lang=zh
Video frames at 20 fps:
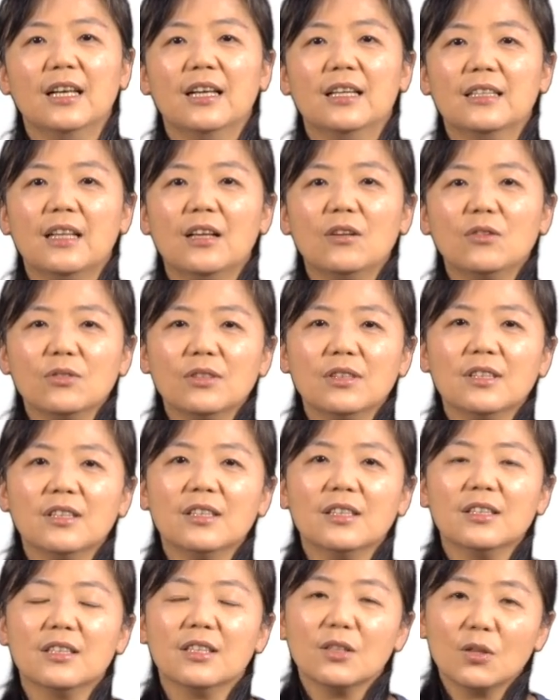然后
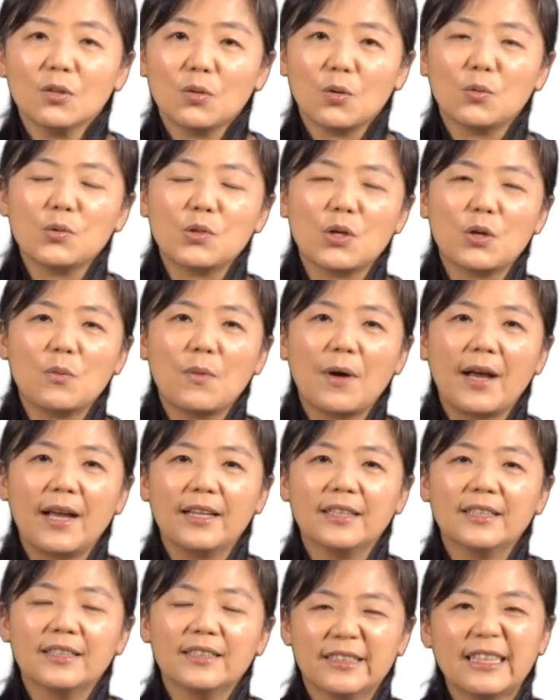呢，跟着同学
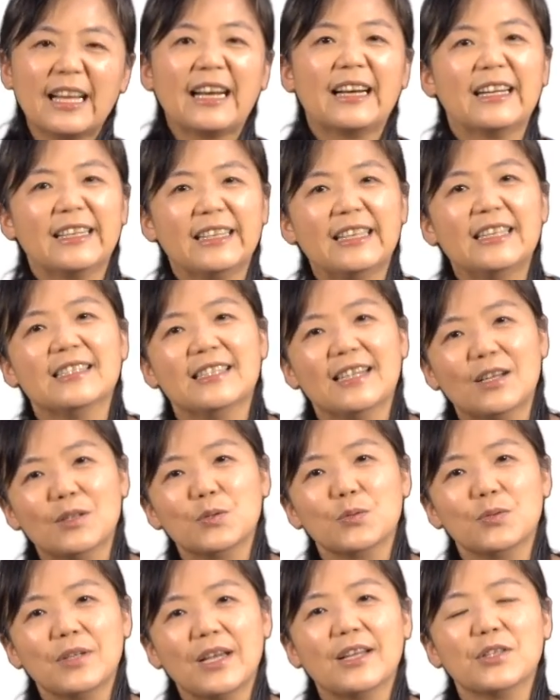玩，当然也是要
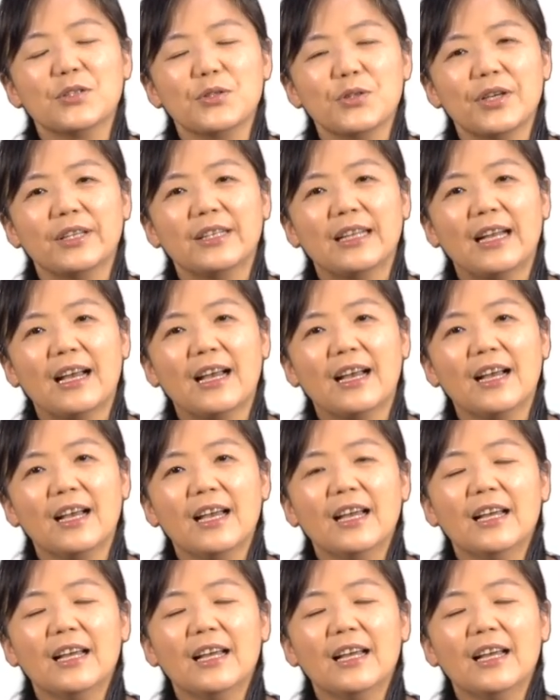注意安全呐，